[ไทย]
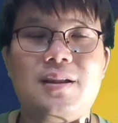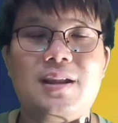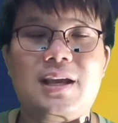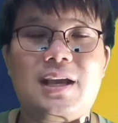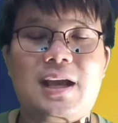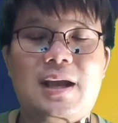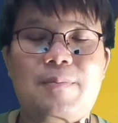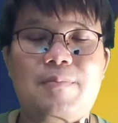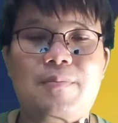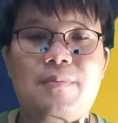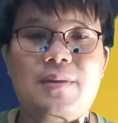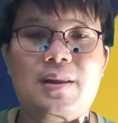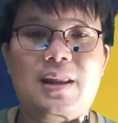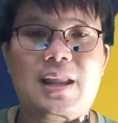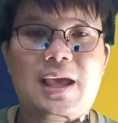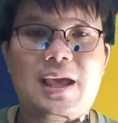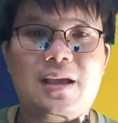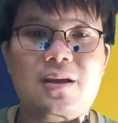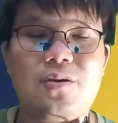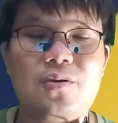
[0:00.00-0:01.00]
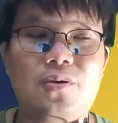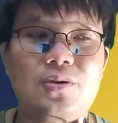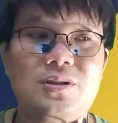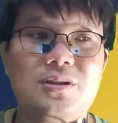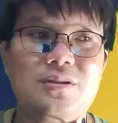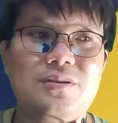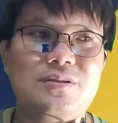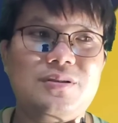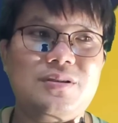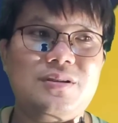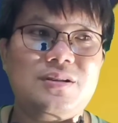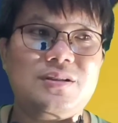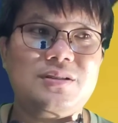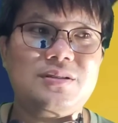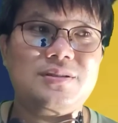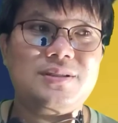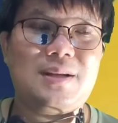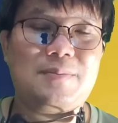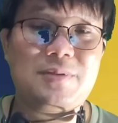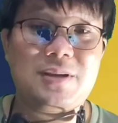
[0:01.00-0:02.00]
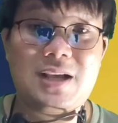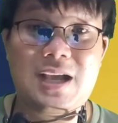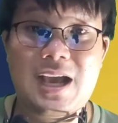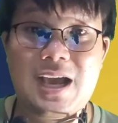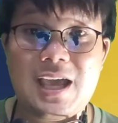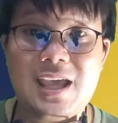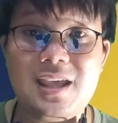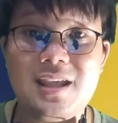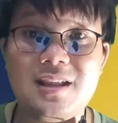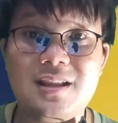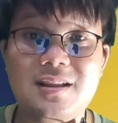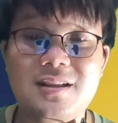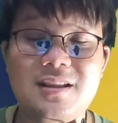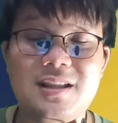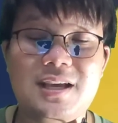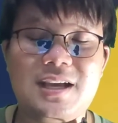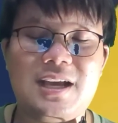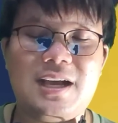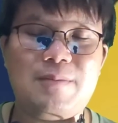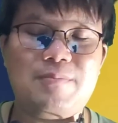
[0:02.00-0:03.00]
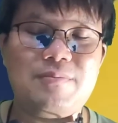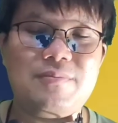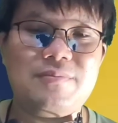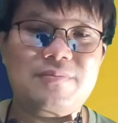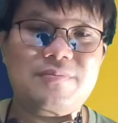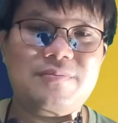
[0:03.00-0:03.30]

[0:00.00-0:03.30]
นะครับและกด Subscribe นะครับ